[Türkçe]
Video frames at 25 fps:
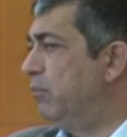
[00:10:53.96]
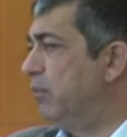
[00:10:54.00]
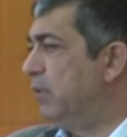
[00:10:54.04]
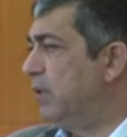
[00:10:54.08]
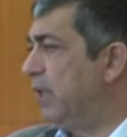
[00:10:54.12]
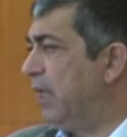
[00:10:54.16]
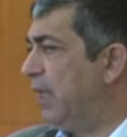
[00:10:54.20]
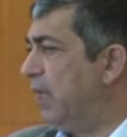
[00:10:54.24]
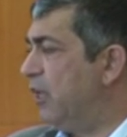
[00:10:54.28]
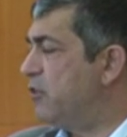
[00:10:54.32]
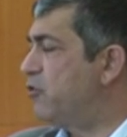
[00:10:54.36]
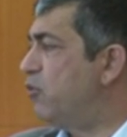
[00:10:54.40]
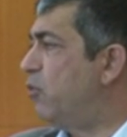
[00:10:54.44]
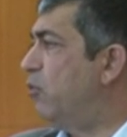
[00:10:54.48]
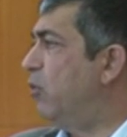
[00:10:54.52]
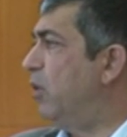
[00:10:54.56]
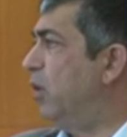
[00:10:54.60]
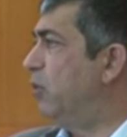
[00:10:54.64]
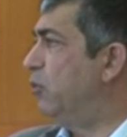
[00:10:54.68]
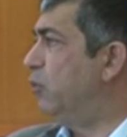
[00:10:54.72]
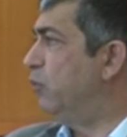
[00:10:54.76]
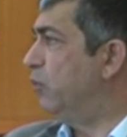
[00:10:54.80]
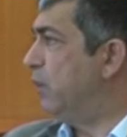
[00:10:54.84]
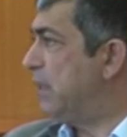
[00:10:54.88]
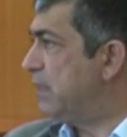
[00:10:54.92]
gelecek
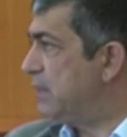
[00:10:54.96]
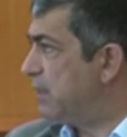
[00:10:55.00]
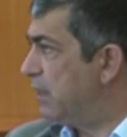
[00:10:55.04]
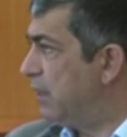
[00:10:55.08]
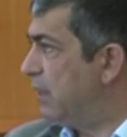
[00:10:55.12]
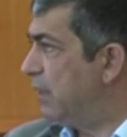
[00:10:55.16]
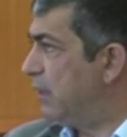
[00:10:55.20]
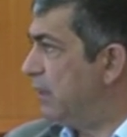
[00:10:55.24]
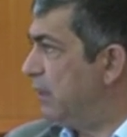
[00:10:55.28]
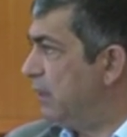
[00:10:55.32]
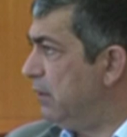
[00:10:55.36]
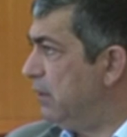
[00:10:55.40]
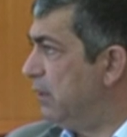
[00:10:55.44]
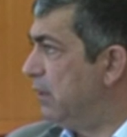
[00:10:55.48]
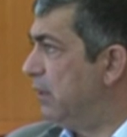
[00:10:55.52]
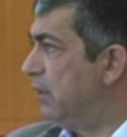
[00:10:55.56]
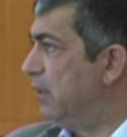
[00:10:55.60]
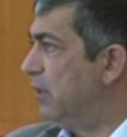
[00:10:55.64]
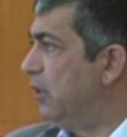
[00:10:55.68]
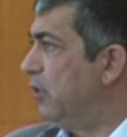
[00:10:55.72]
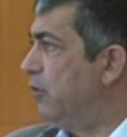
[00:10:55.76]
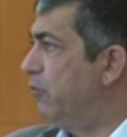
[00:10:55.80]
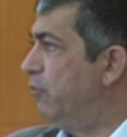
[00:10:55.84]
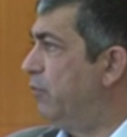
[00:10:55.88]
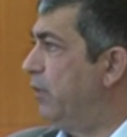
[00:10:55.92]
olan üniversitelerin
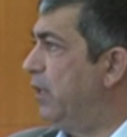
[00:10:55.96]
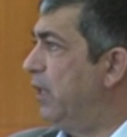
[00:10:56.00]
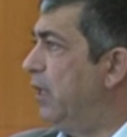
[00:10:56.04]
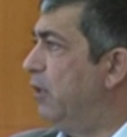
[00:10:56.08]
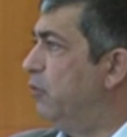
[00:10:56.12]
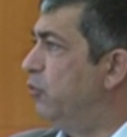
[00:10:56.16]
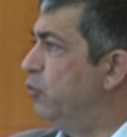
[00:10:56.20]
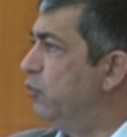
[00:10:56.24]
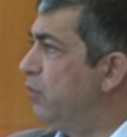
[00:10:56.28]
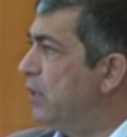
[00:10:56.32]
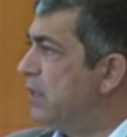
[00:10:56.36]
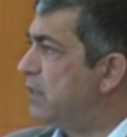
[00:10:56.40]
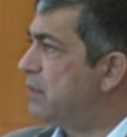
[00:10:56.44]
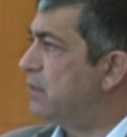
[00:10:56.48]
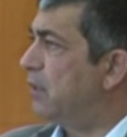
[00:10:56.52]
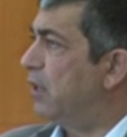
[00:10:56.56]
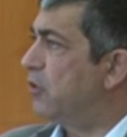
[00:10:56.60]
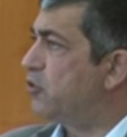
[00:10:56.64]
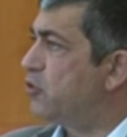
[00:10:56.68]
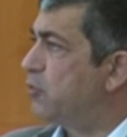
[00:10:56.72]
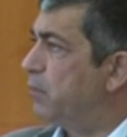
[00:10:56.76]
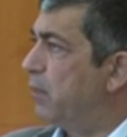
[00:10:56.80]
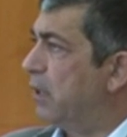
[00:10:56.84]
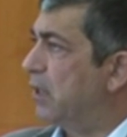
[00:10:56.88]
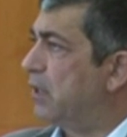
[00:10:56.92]
veya üniversite
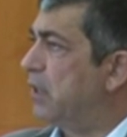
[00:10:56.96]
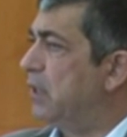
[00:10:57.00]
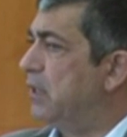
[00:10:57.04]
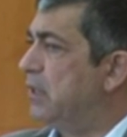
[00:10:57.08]
açmak